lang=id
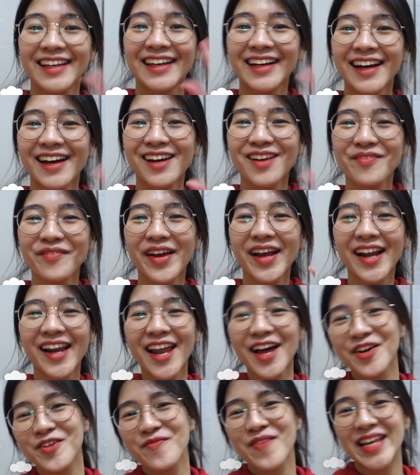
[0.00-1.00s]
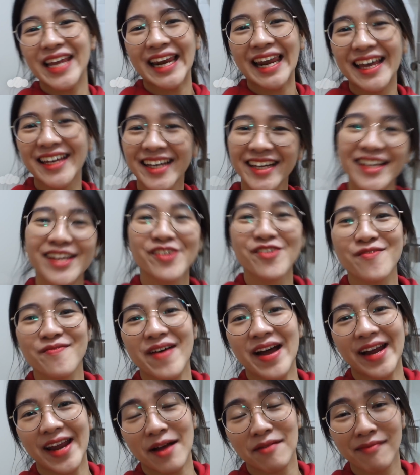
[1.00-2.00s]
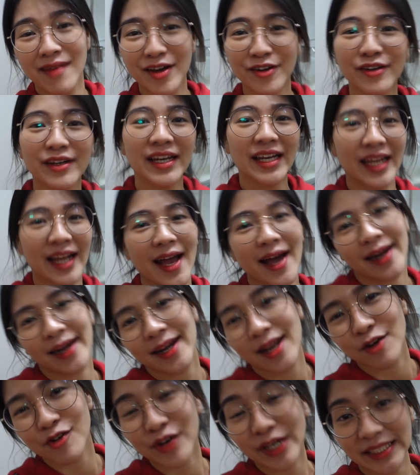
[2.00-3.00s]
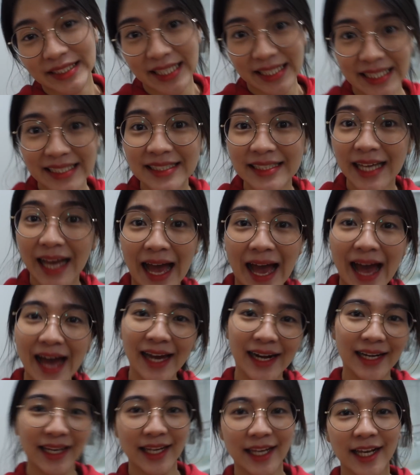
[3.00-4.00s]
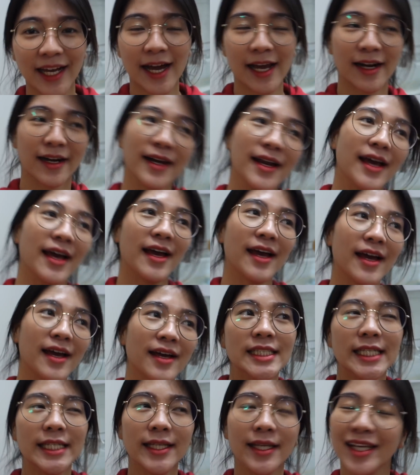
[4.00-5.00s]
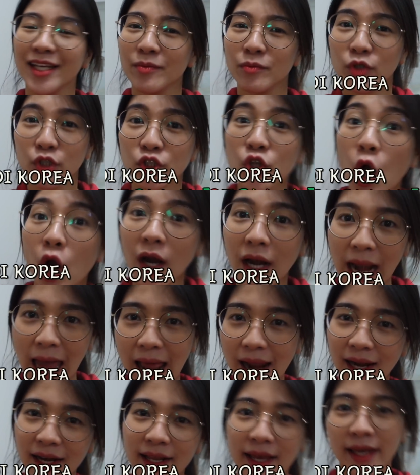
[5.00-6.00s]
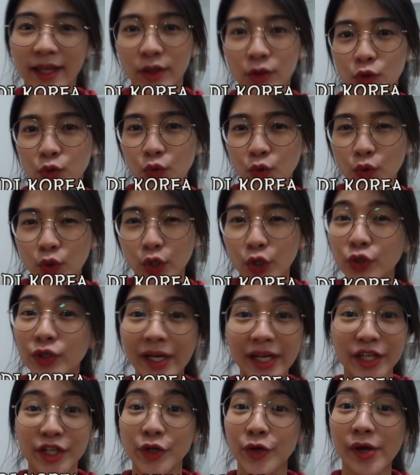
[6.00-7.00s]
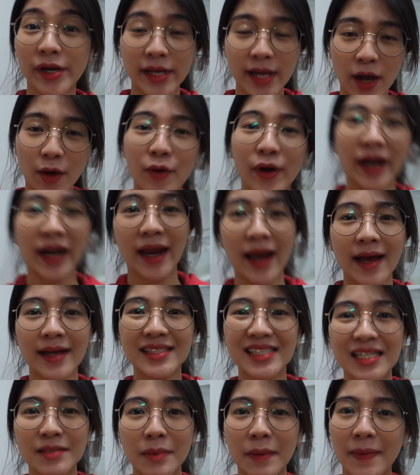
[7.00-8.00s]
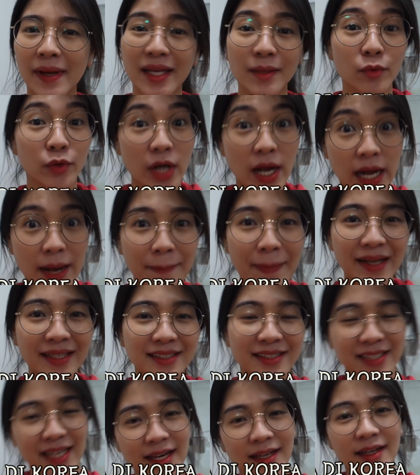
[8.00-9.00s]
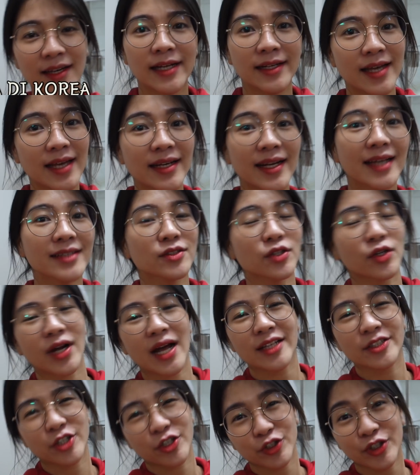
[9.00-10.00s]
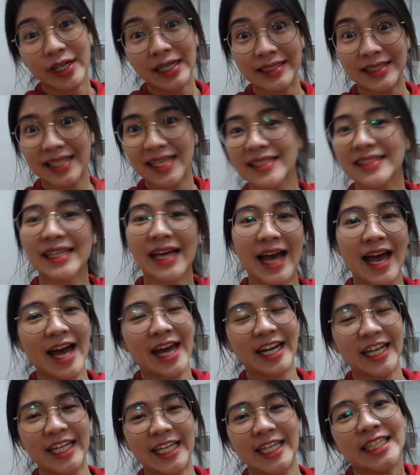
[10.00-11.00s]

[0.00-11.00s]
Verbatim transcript: Karamel, aku balik lagi di rumah yang baru nih. Hari ini aku kerjanya setengah hari karena ini libur solal yaitu Lunar New Year-nya Korea. Jadi memang libur agak panjang dan kantor-kantor tuh kerjanya setengah hari.